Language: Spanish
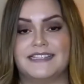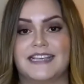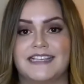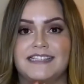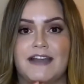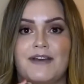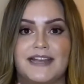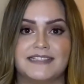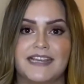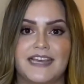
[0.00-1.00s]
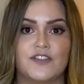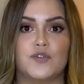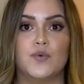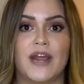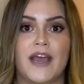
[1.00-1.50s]
que esta base
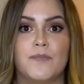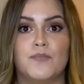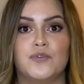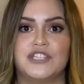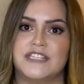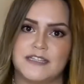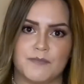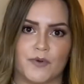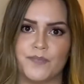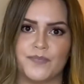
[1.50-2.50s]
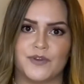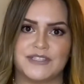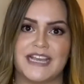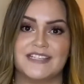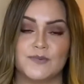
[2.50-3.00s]
dura muchísimo. O
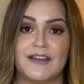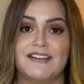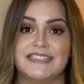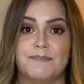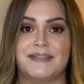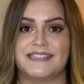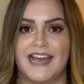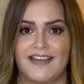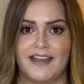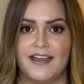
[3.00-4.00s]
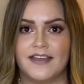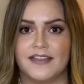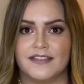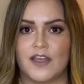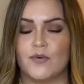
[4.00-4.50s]
sea, es una base pesada,
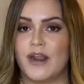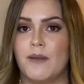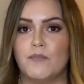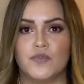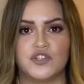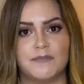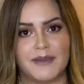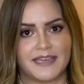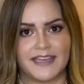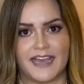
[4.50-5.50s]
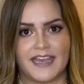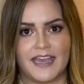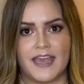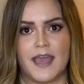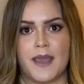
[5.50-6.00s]
te dura mucho el maquillaje,
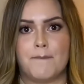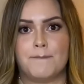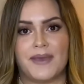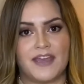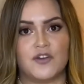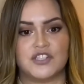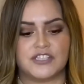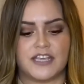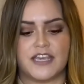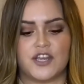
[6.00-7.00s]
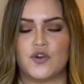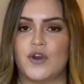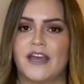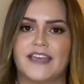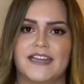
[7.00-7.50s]
pero si no
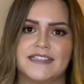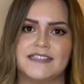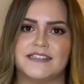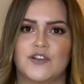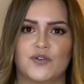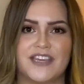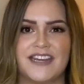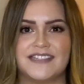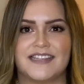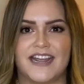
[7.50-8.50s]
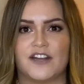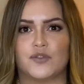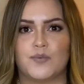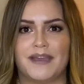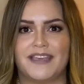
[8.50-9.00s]
la quieres, si no quieres traer
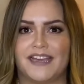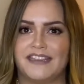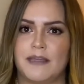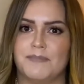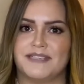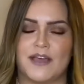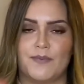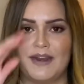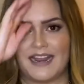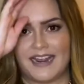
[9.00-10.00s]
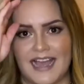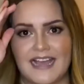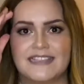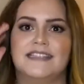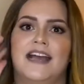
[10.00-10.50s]
tu maquillaje tan pesado en la
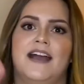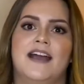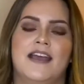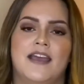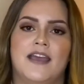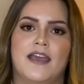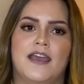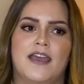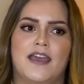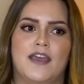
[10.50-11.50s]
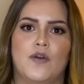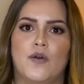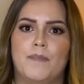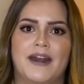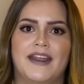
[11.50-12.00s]
casa eh,
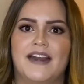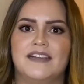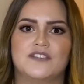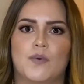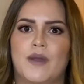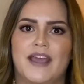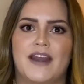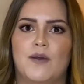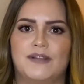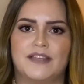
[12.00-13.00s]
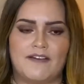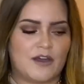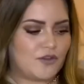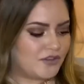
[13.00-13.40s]
o para ir a la escuela o el trabajo, te